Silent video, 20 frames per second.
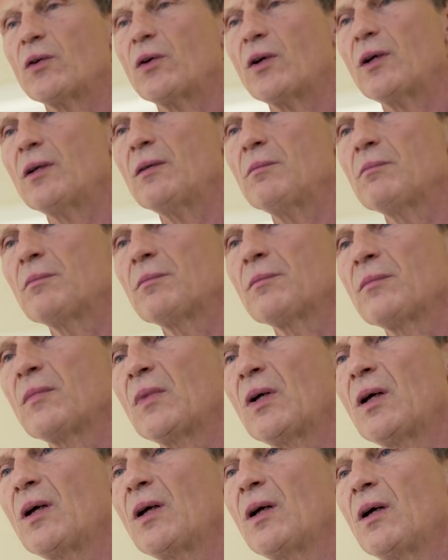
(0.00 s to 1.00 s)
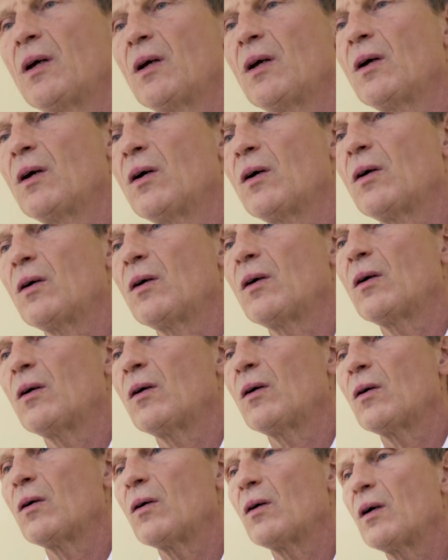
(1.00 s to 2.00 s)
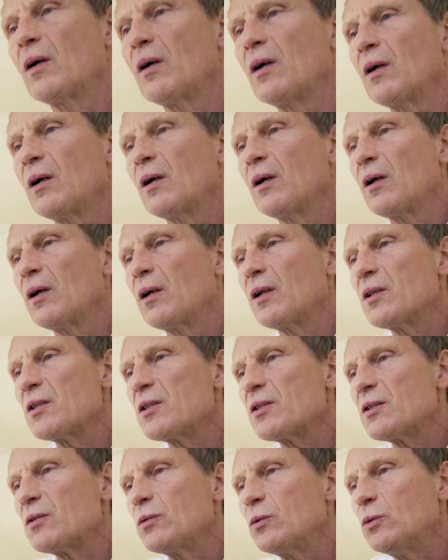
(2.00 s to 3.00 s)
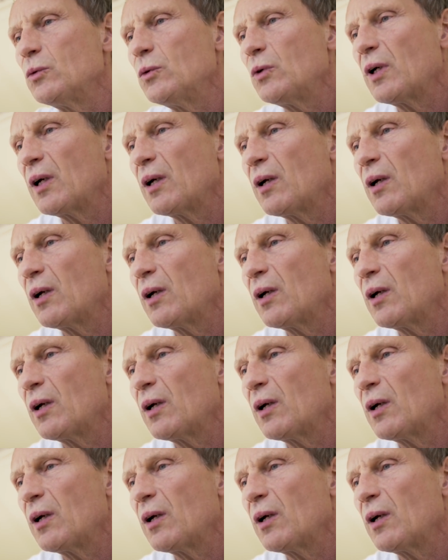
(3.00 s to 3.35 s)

Wohin geht die Reise nun? Ich hatte